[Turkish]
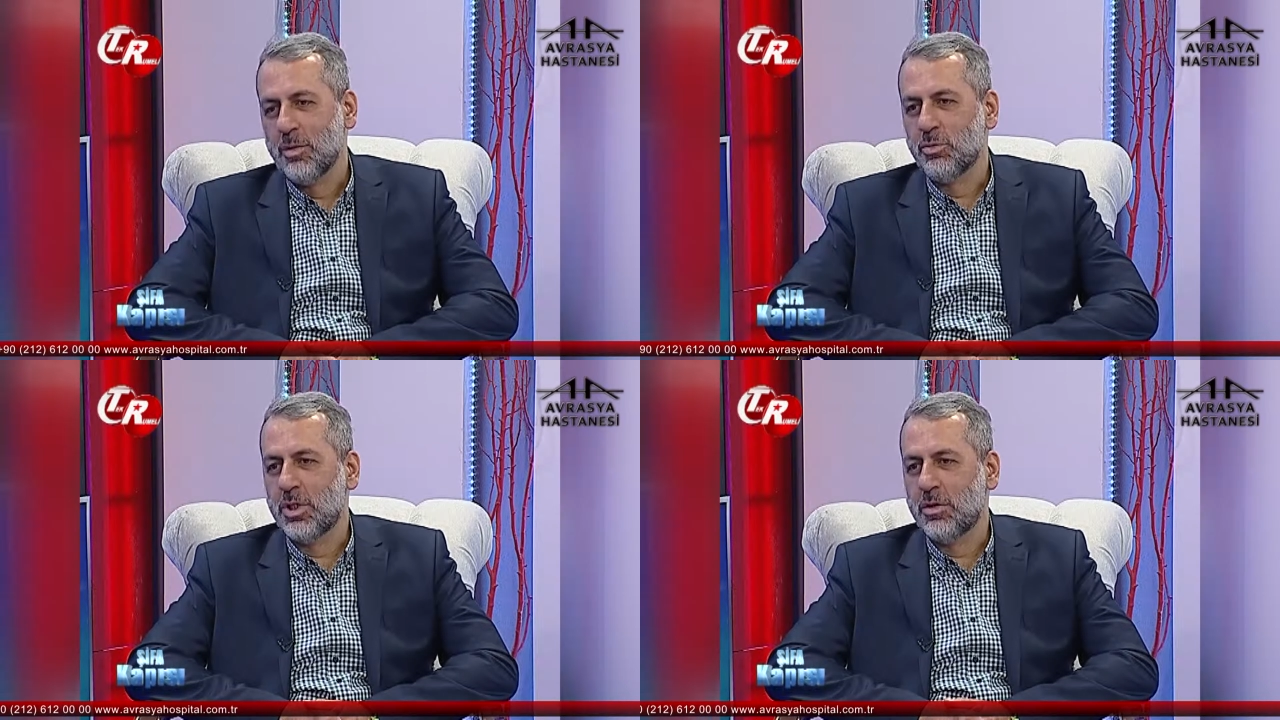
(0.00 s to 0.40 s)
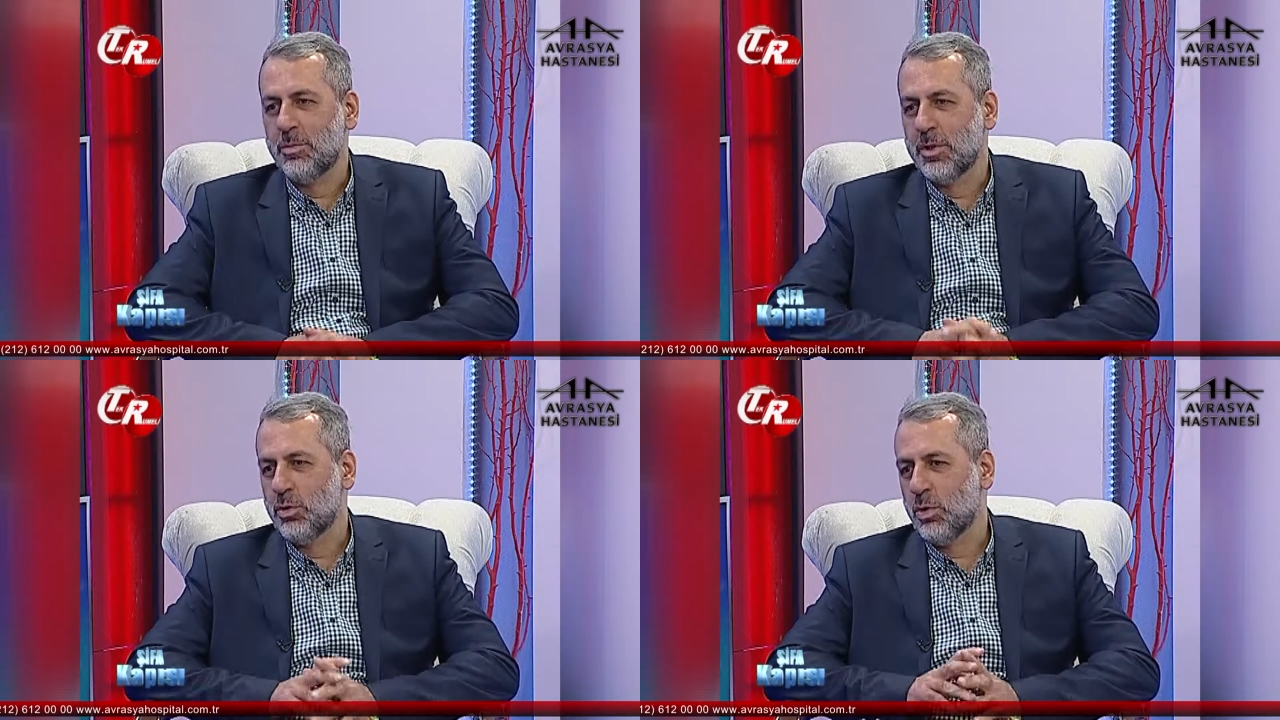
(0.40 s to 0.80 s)
Bu
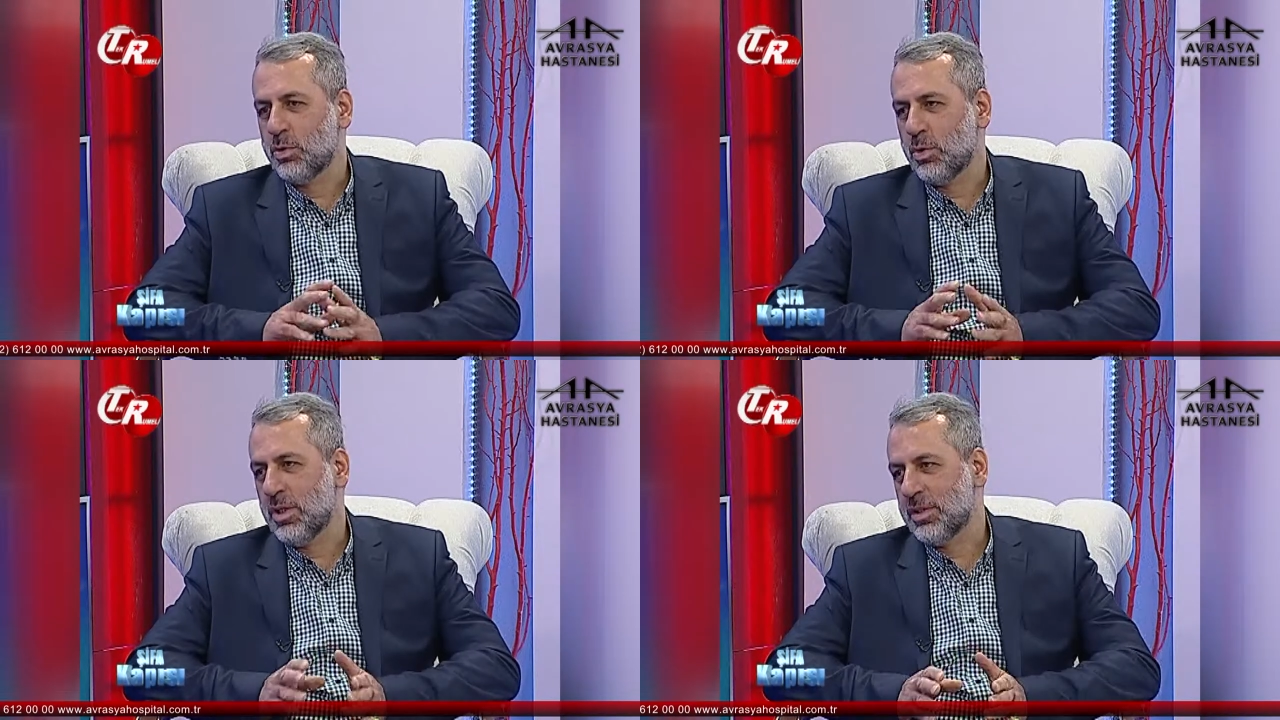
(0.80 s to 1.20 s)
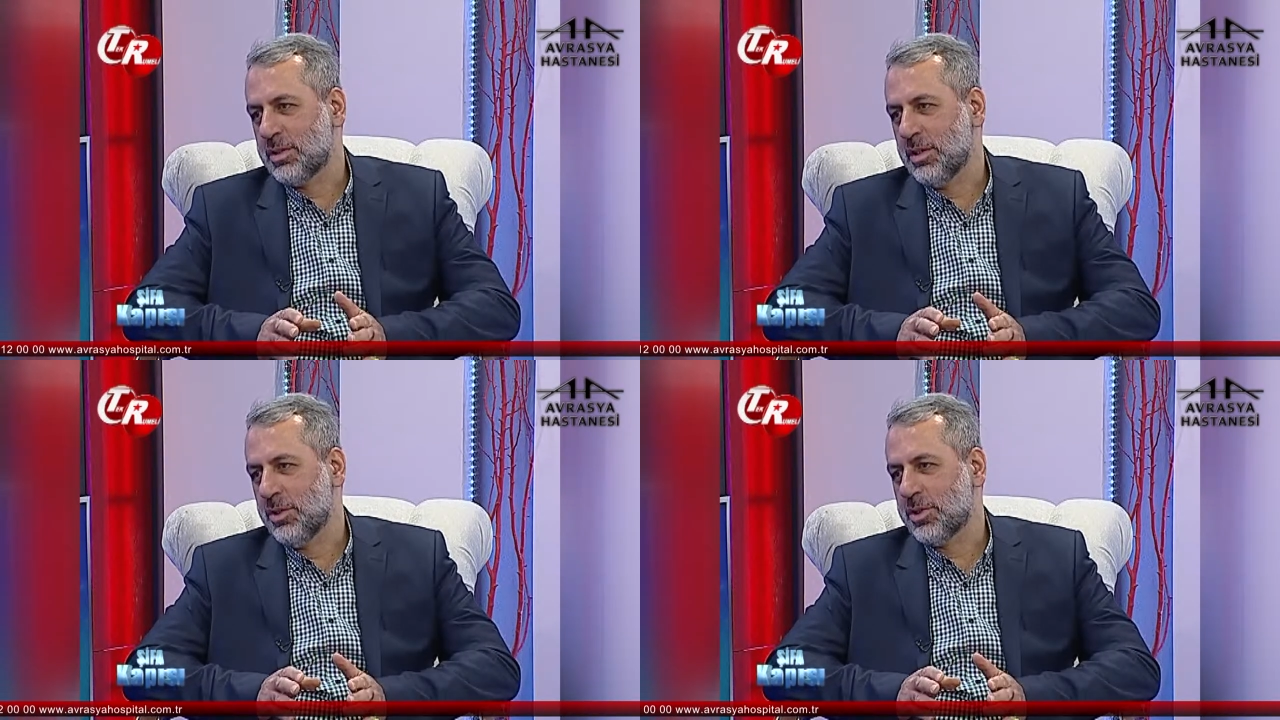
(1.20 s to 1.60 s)
tamamen
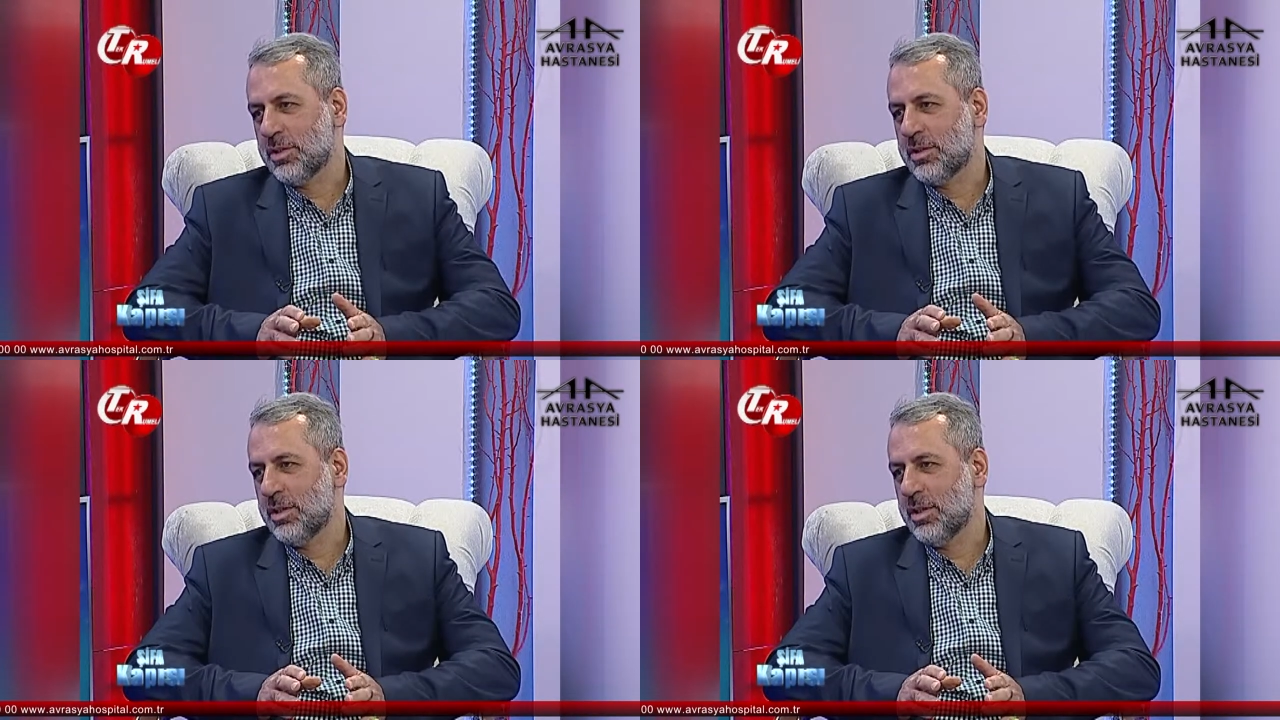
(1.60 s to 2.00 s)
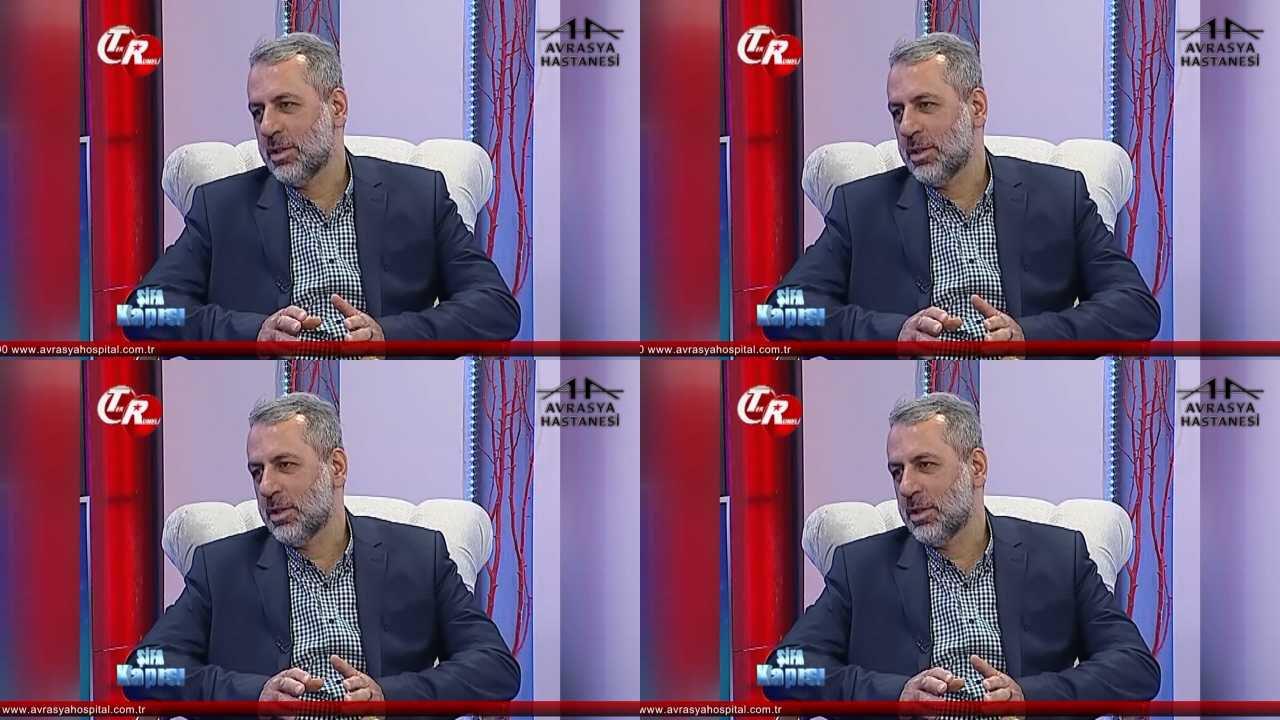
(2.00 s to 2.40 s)
doktor-hasta ilişkisini
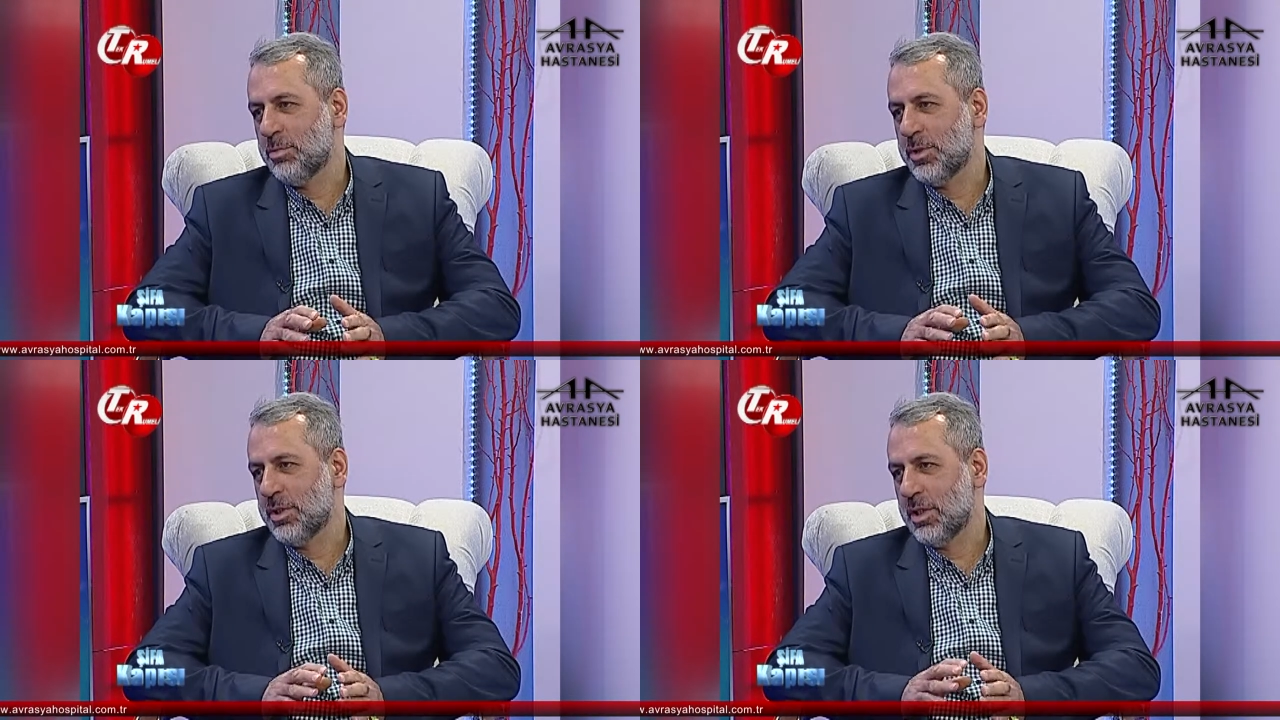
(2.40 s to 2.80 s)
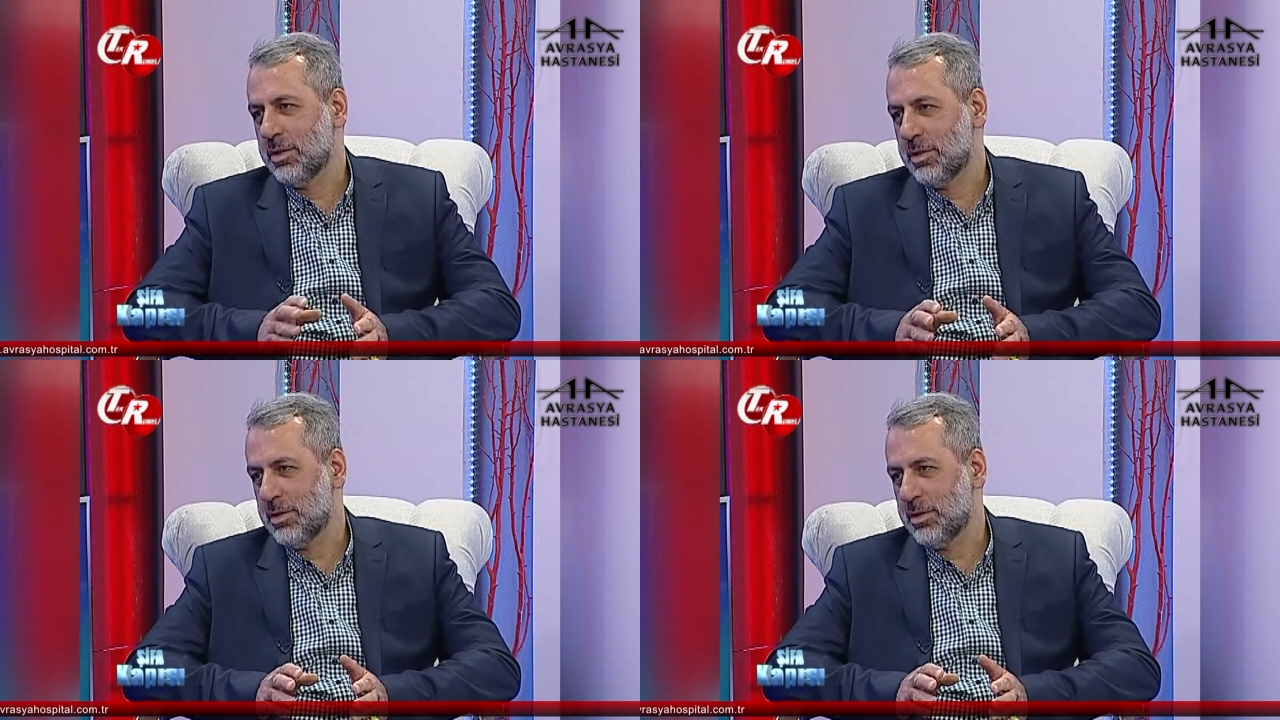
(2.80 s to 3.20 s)
e, bitiren
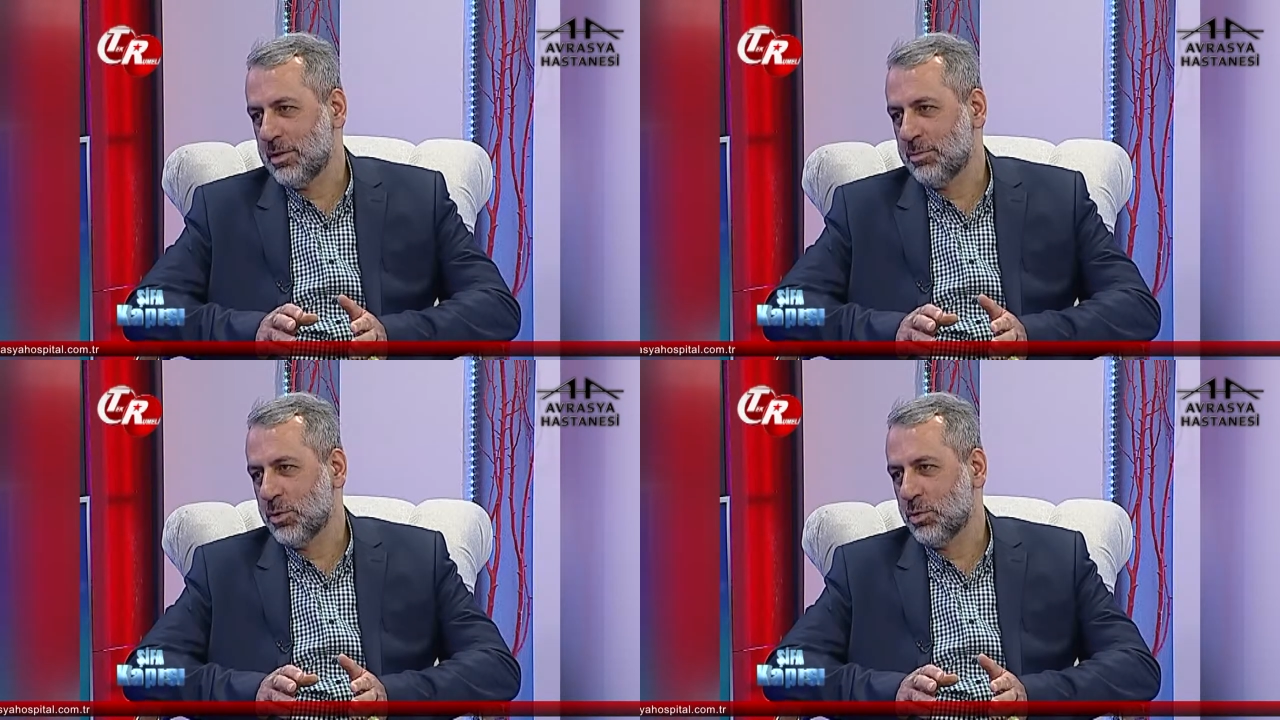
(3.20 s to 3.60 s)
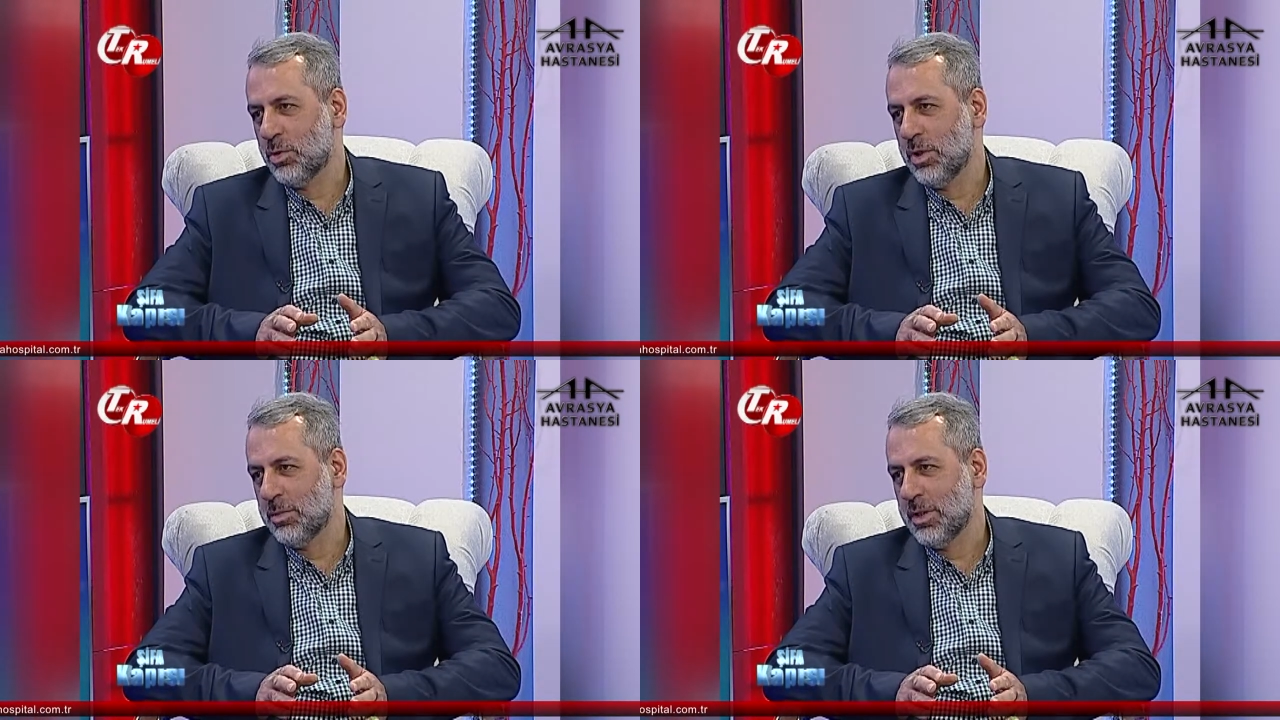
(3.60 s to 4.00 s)
bir
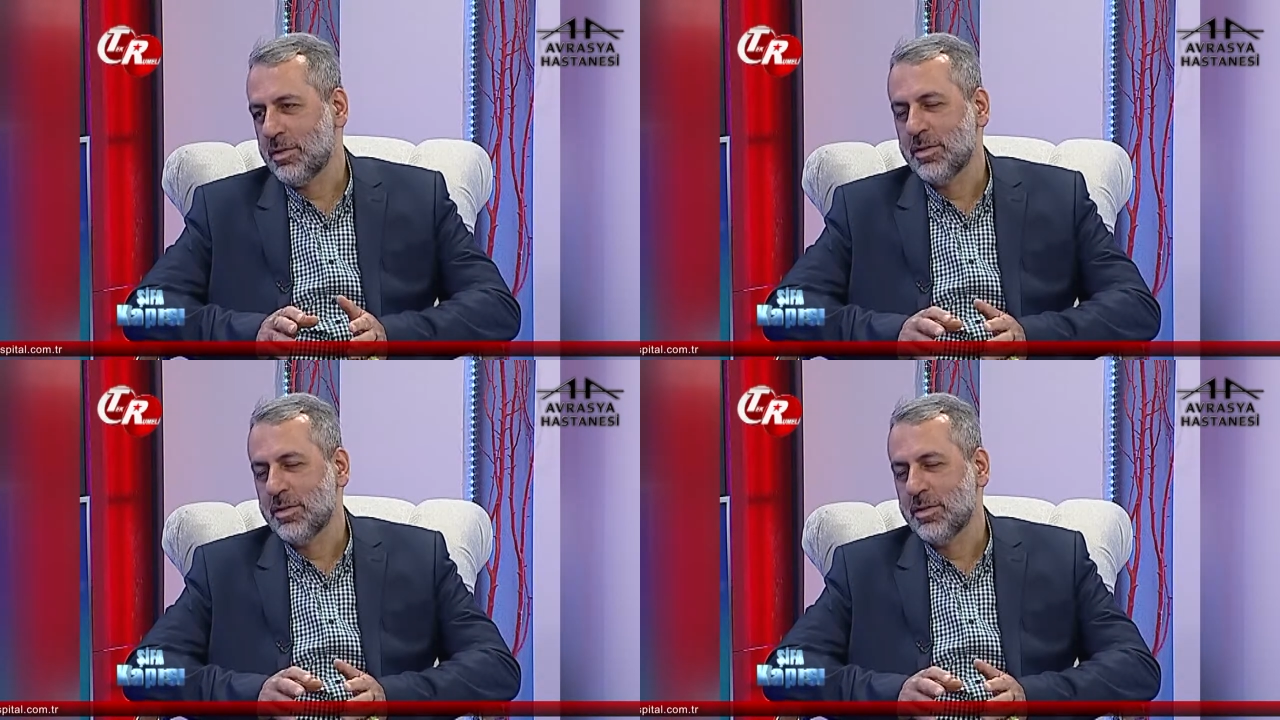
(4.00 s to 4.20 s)
uygulama.